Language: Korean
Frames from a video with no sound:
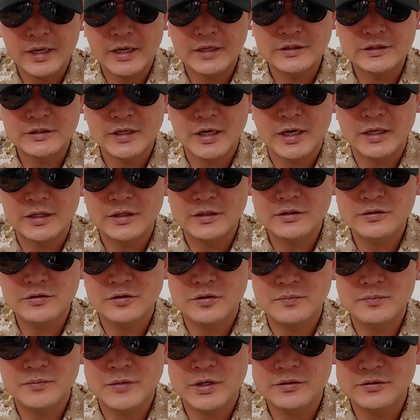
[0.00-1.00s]
나지 않는
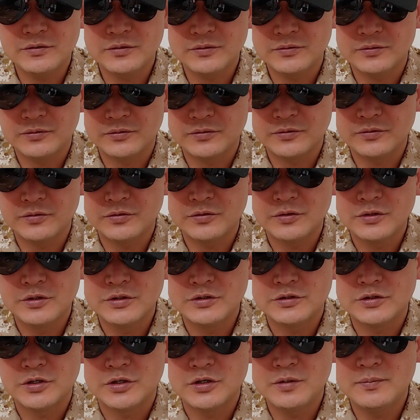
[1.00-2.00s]
것만으로도
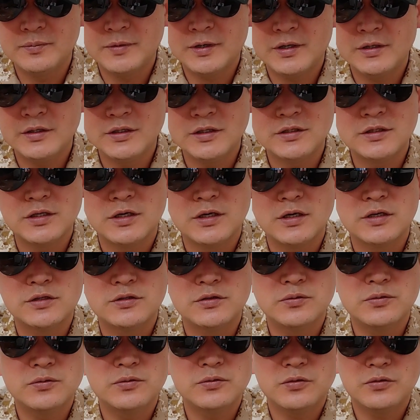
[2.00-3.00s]
절반 이상의
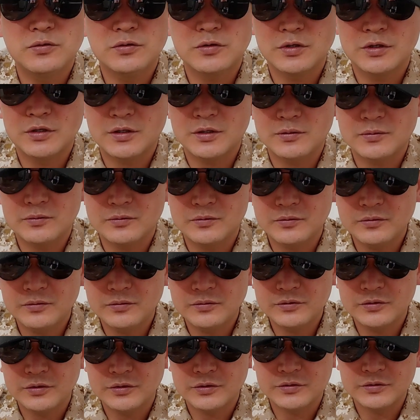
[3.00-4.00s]
성공이라고
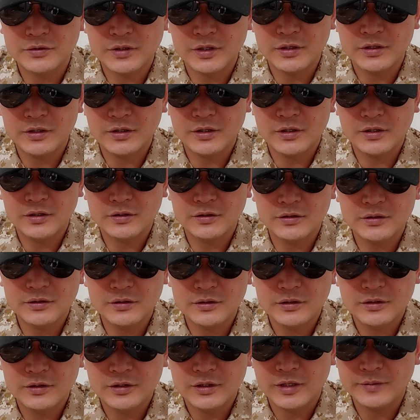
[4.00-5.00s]
저는
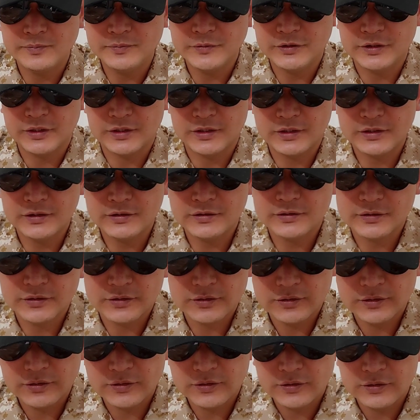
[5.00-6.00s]
생각을 합니다.
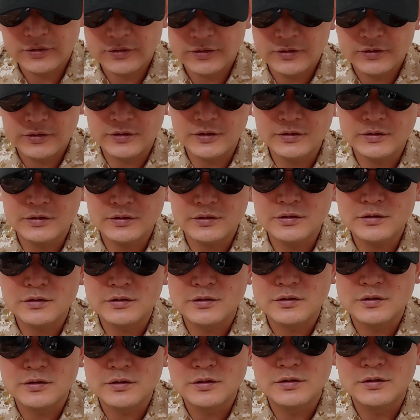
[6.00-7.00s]

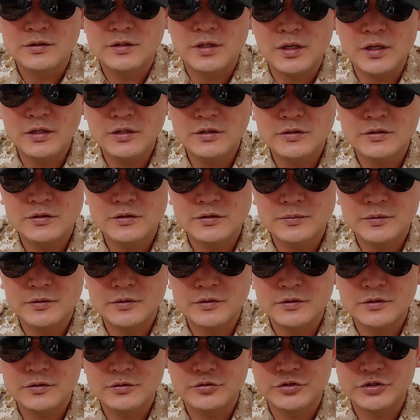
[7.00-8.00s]
그래서 대입급
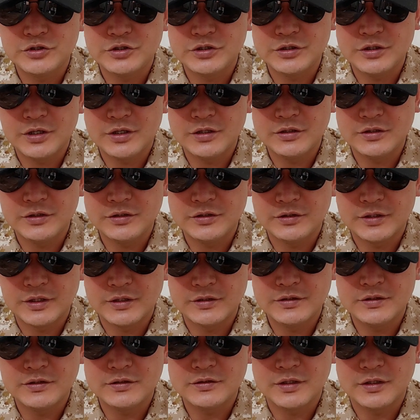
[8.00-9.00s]
어떤 기간이
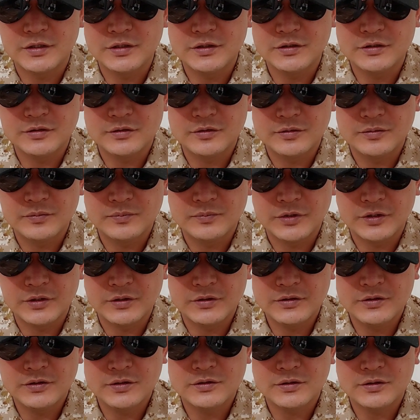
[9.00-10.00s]
됐을 때는
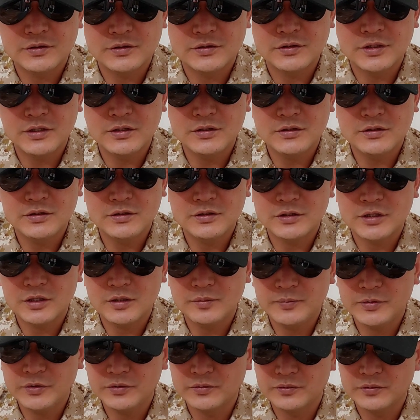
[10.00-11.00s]
병력들을 살뜰히
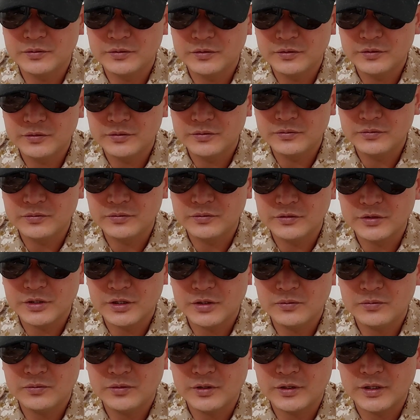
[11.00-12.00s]
살피고 또
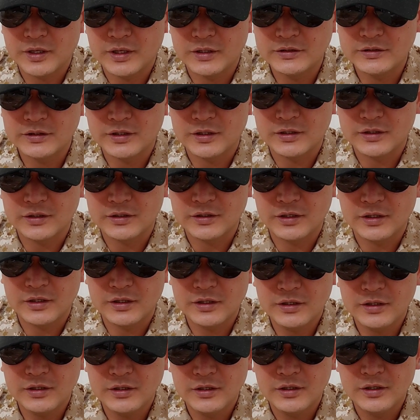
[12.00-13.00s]
사고가 나지
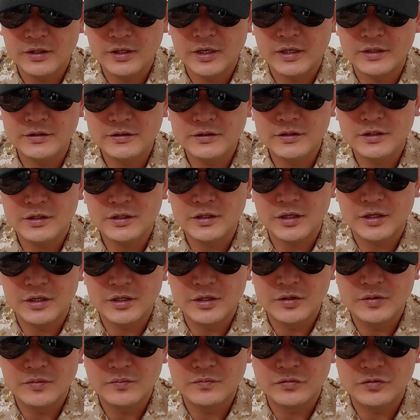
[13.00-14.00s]
않게 안전하게
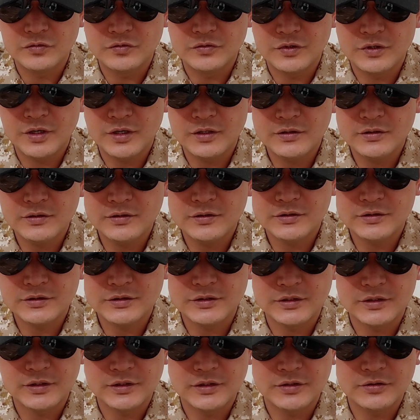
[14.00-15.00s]
부대하는
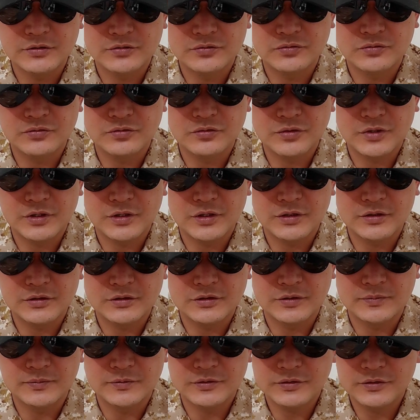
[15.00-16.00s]
것이 중요하다는
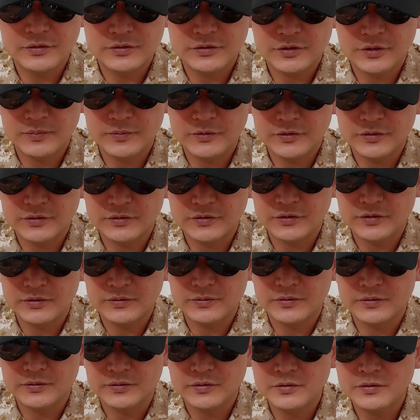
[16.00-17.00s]
점을 설명을
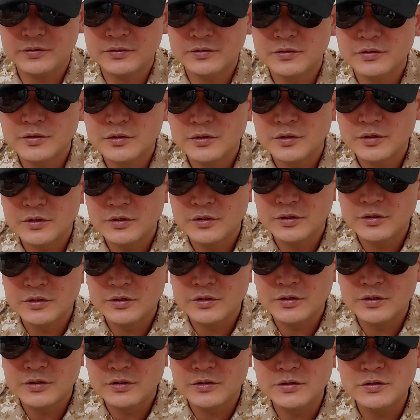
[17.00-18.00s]
드리고요.
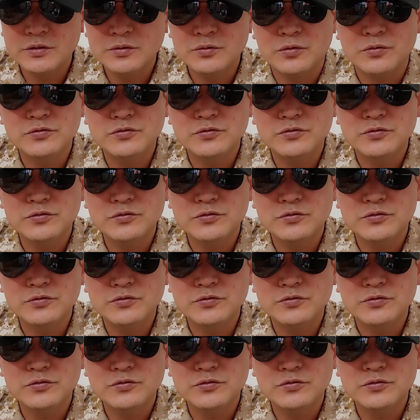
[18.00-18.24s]
그래서